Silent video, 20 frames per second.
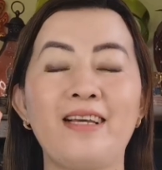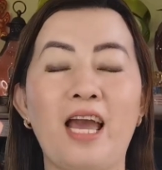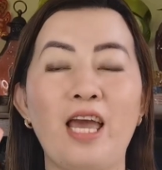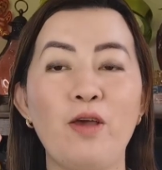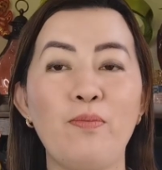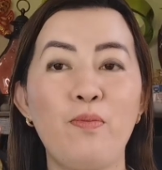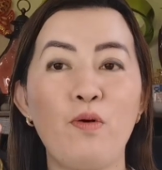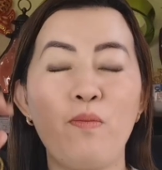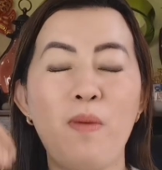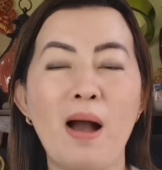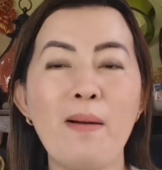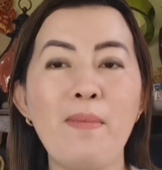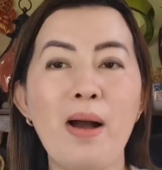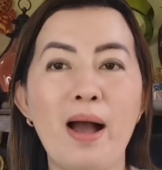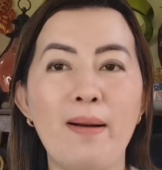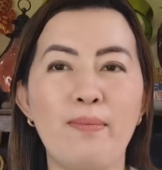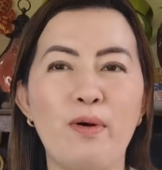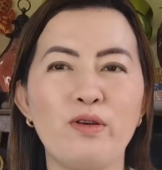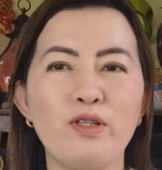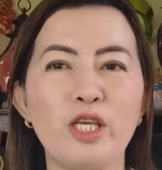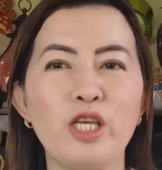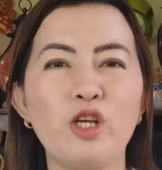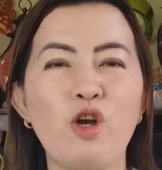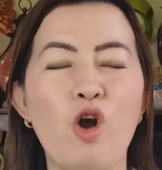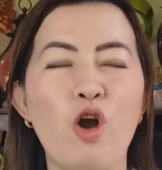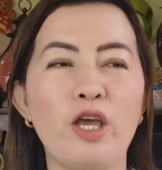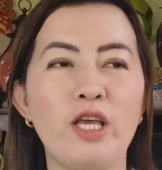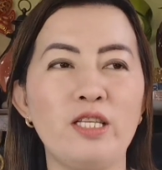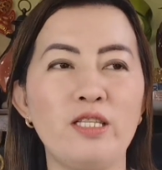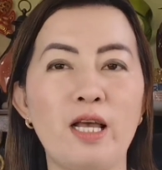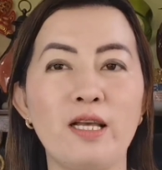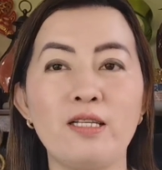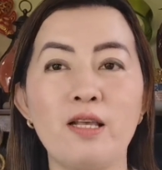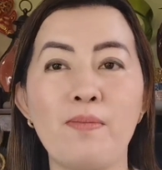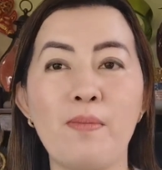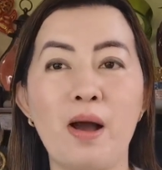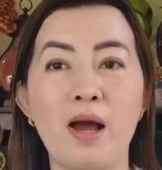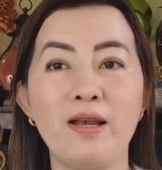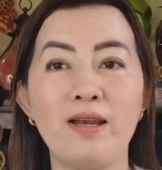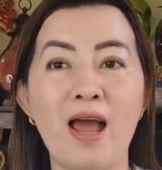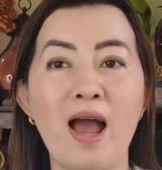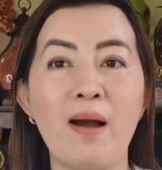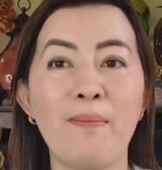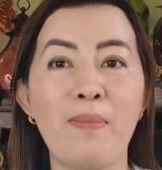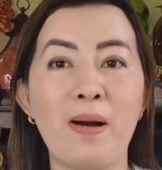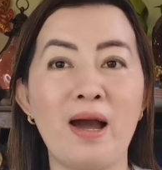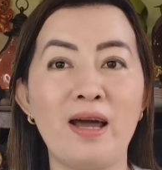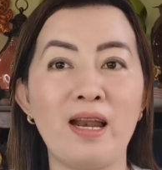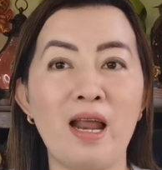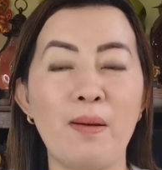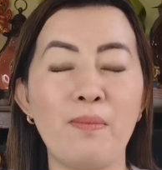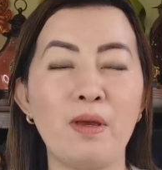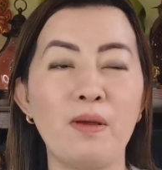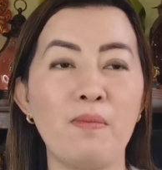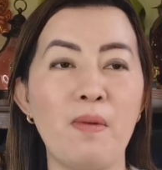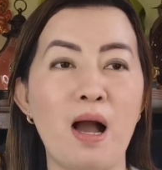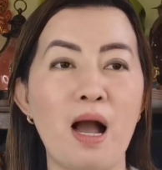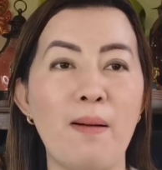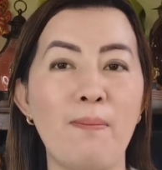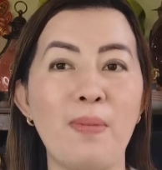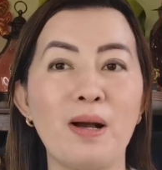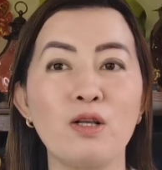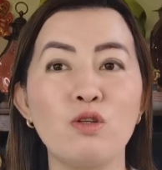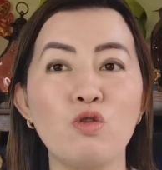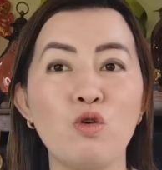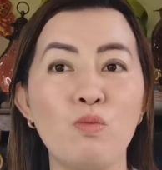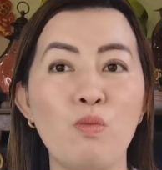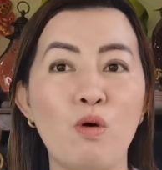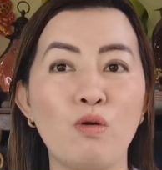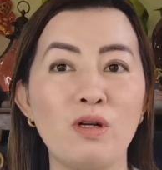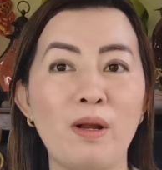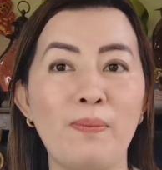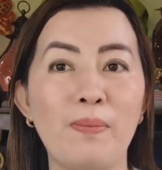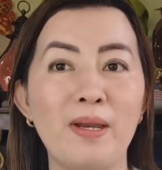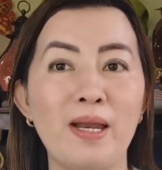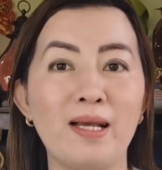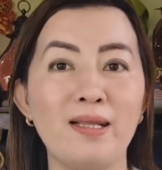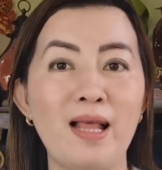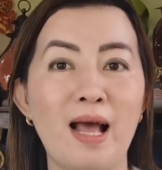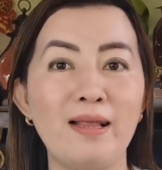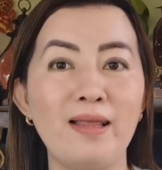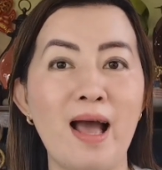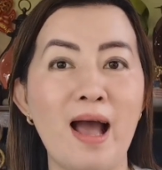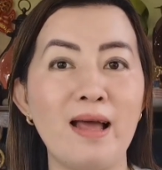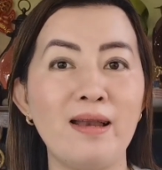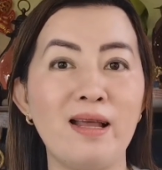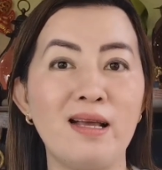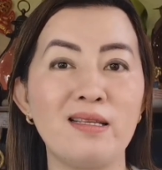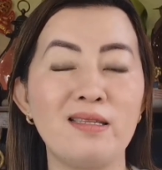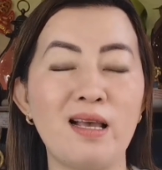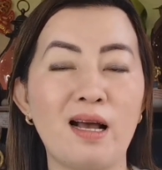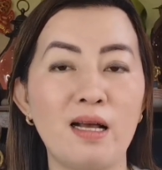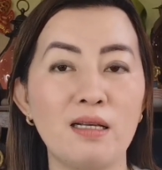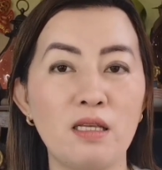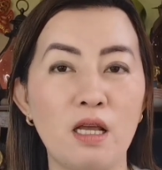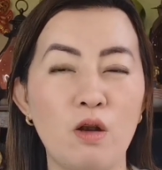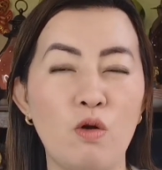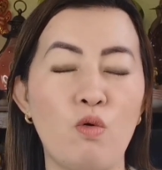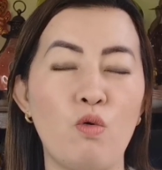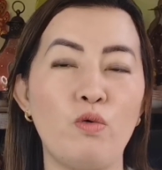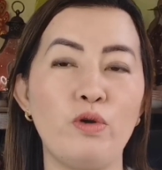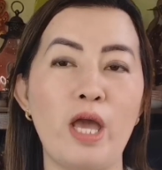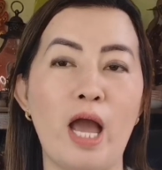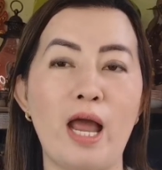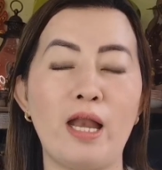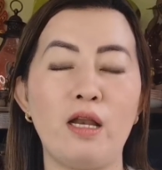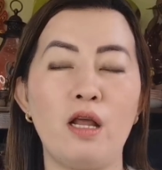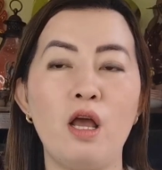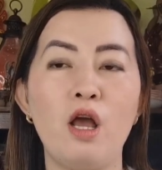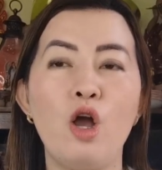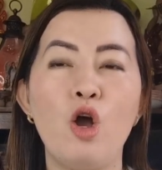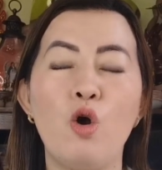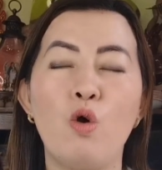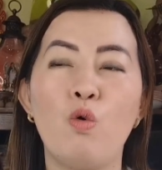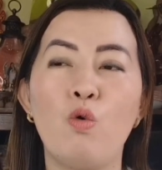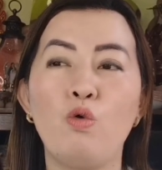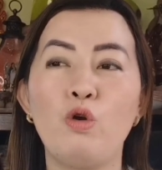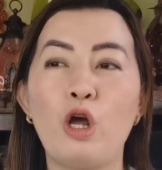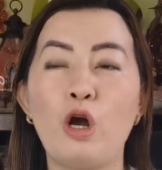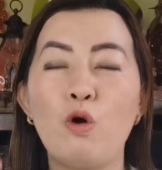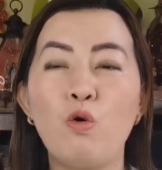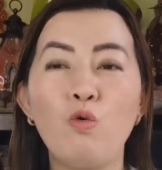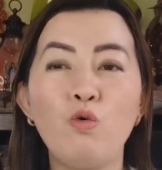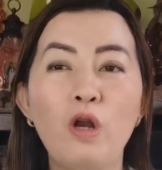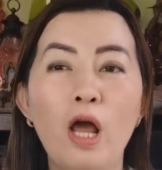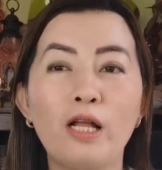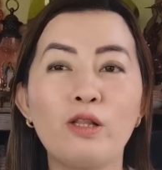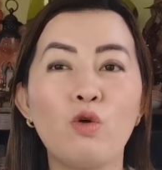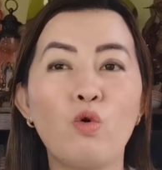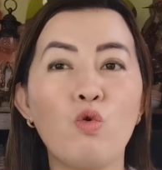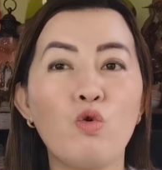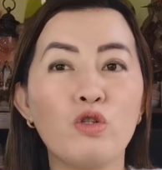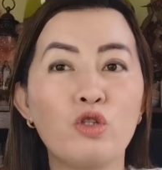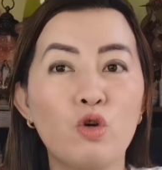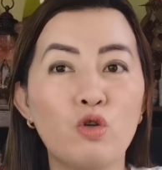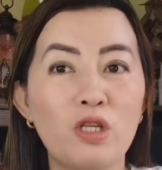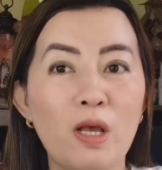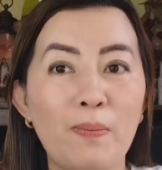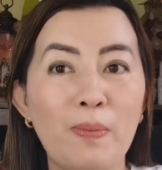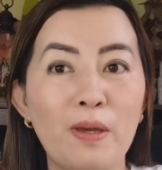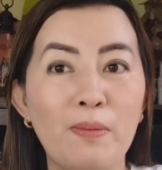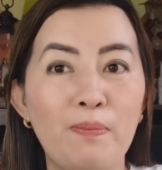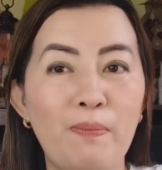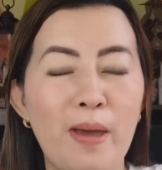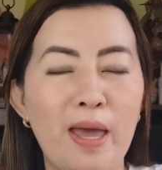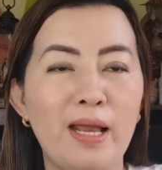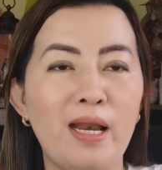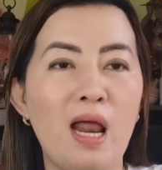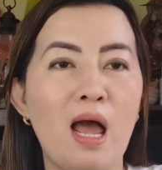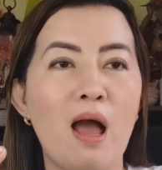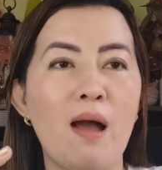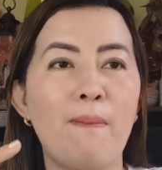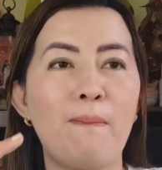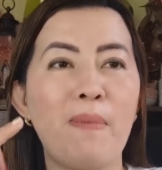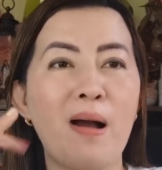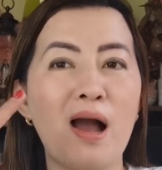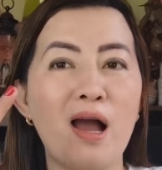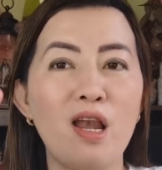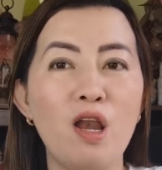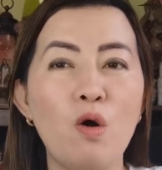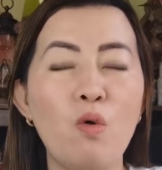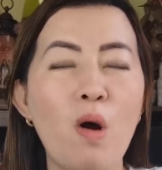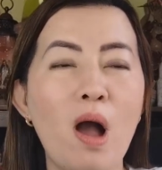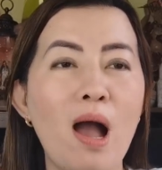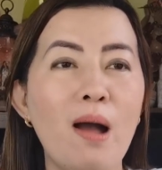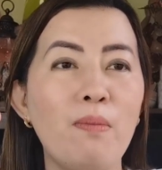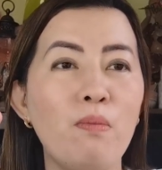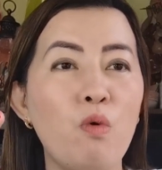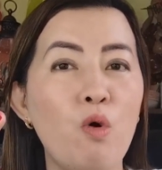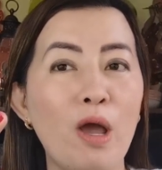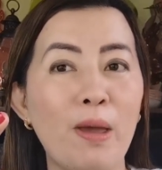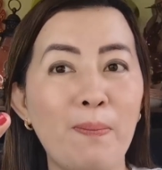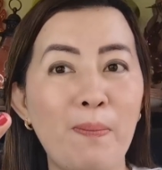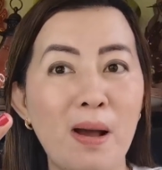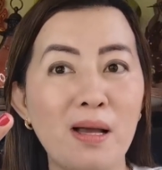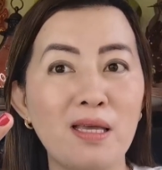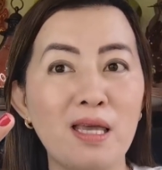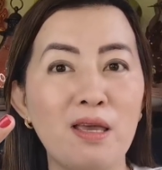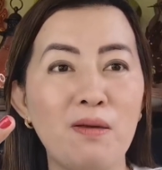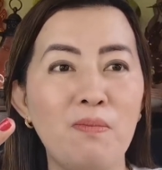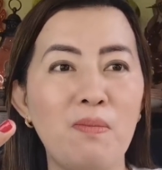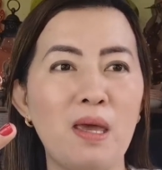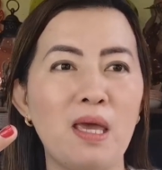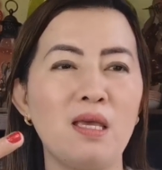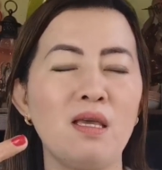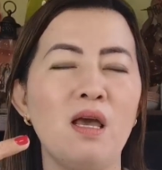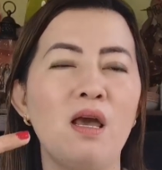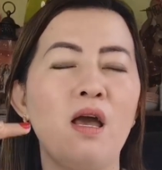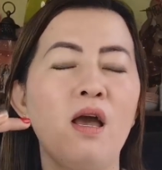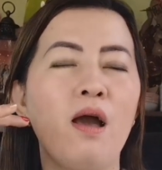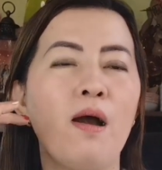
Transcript: Kayo po ba mga bossing ko ay isa sa mga napakaraming mga pagsubok na pinagdadaanan sa kasalukuyan? Unang-una tungkol sa usaping pera. Pangalawa, buhay pag-ibig.